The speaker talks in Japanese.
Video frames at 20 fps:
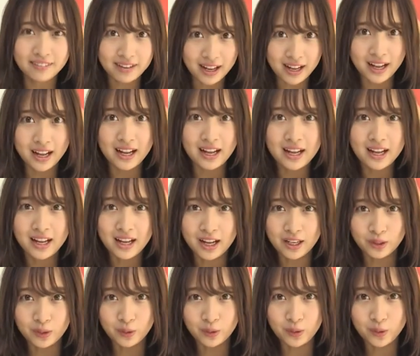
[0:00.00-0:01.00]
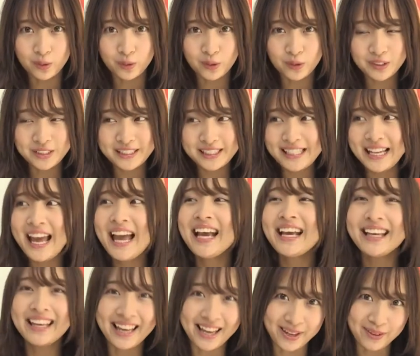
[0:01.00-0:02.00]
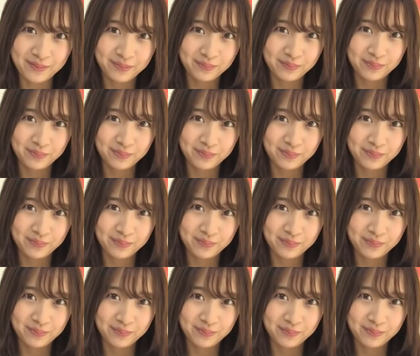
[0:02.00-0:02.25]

はあのー、七変化